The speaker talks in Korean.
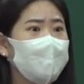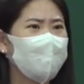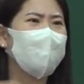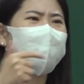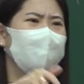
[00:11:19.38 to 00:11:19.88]

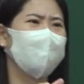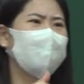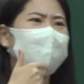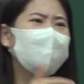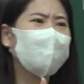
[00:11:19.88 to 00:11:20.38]

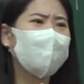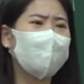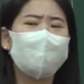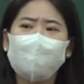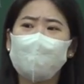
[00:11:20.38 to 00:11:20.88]
용서해라
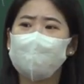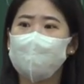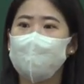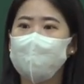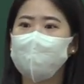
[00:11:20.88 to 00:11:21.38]
이해해라 이게
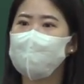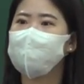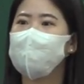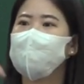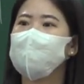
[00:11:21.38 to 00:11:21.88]
아니라 저 사람
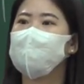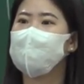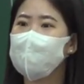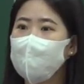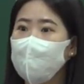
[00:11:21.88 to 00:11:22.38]
살인했는데
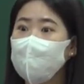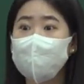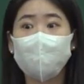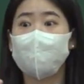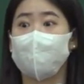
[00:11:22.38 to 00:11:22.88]
이해해라
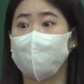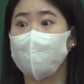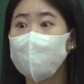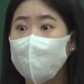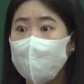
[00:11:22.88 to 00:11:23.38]
그런 말
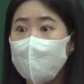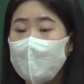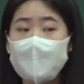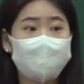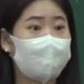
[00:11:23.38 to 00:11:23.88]
아니에요
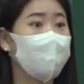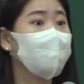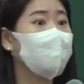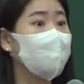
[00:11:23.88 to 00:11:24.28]
잘못을